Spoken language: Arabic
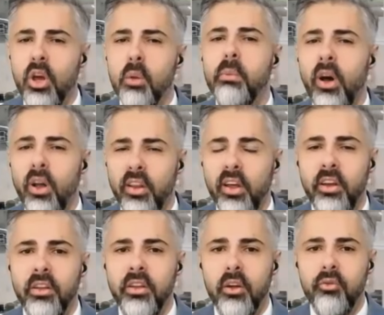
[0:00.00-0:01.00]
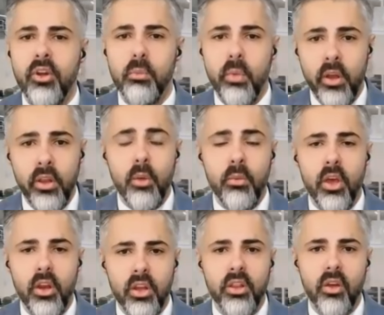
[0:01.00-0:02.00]
هناك بعض الاعترافات بان
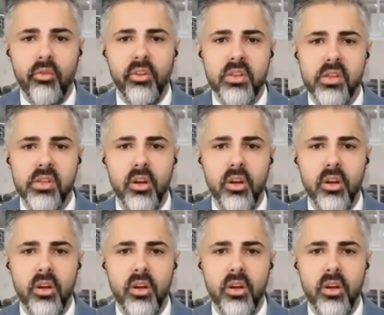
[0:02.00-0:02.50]
امكانيه تخفيض